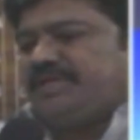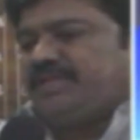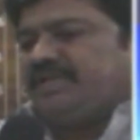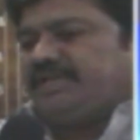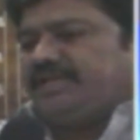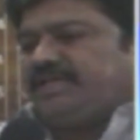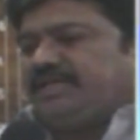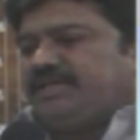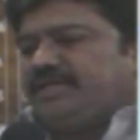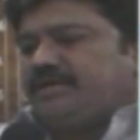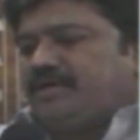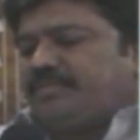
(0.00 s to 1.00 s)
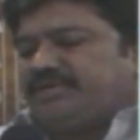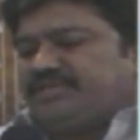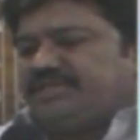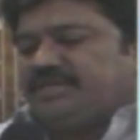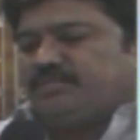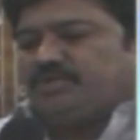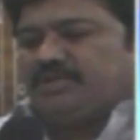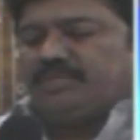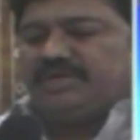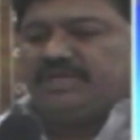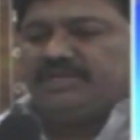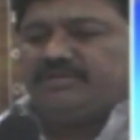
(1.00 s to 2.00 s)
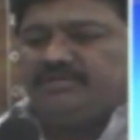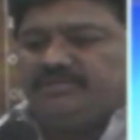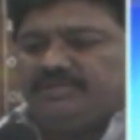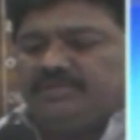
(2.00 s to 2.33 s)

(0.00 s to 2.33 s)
పదేళ్ళకి ఆపరేషన్ ఇంకా మొదలు పెట్టలేదు